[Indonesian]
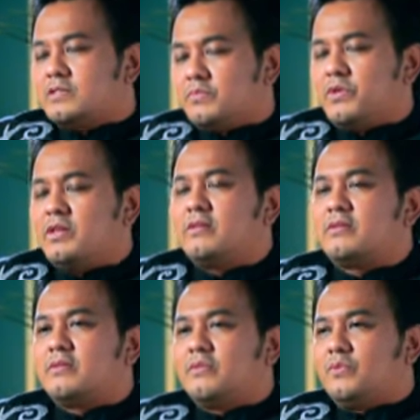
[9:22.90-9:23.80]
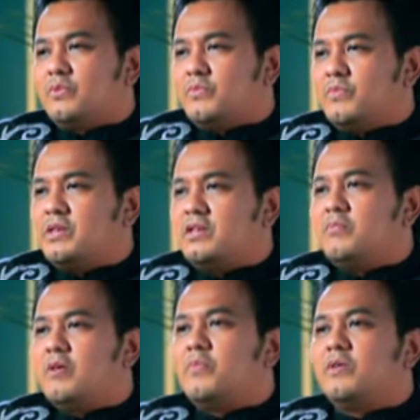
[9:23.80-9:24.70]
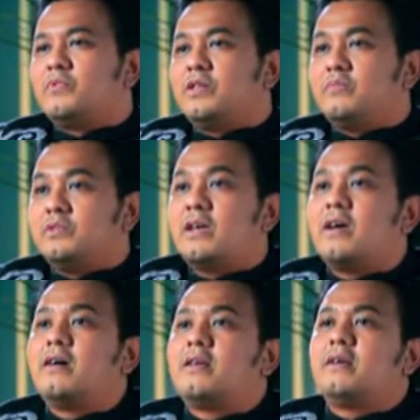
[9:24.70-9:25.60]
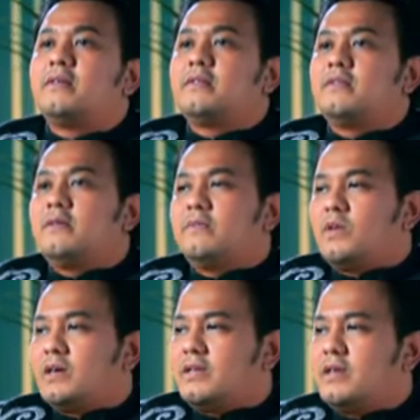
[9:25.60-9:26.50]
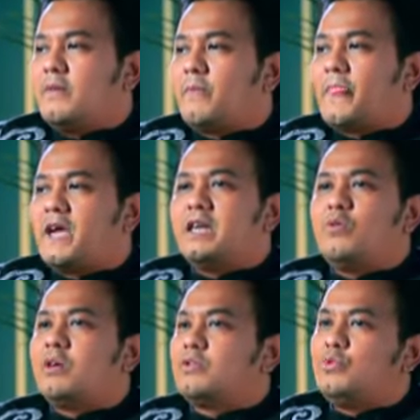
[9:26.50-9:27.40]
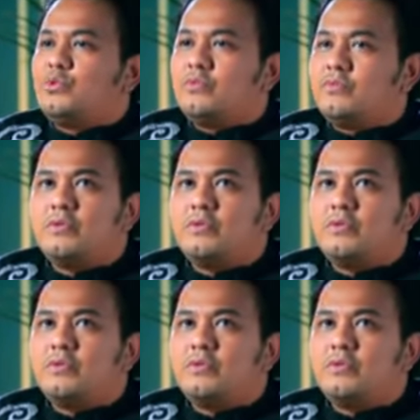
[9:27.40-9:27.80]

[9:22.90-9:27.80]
spirit untuk menjadi bapak menjadi besar gitu kan makanya nggak ada waktu untuk